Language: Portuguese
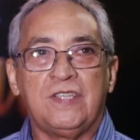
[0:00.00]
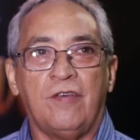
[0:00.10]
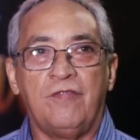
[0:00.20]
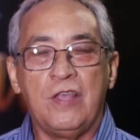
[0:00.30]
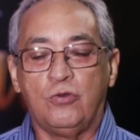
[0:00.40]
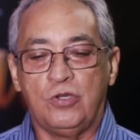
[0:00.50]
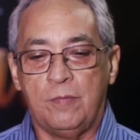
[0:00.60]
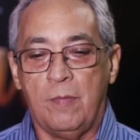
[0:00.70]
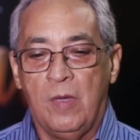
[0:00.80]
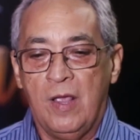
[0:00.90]
esse evento
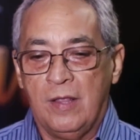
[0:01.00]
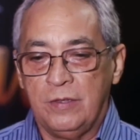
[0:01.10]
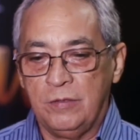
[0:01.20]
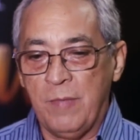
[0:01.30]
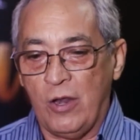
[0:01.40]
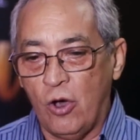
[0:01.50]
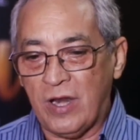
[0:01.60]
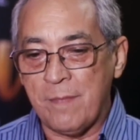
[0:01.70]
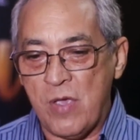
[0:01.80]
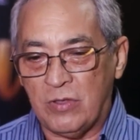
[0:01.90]
de
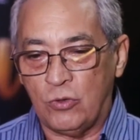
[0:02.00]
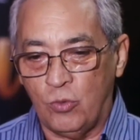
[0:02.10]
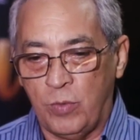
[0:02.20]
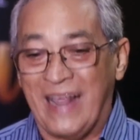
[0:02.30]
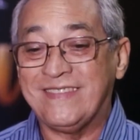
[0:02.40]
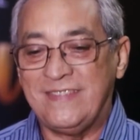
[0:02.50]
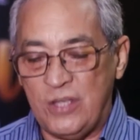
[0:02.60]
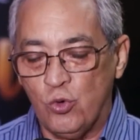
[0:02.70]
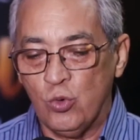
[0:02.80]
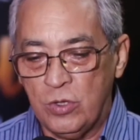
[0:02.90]
melhor amenda do
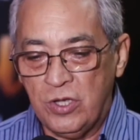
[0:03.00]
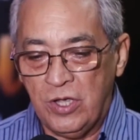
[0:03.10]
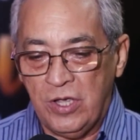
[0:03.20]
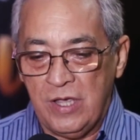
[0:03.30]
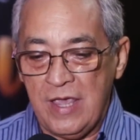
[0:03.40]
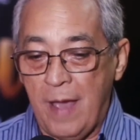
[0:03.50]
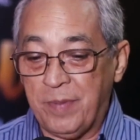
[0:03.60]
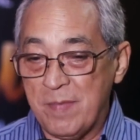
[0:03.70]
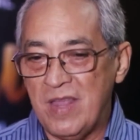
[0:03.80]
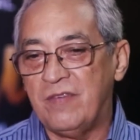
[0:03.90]
Brasil. E é a
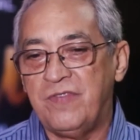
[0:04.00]
primeira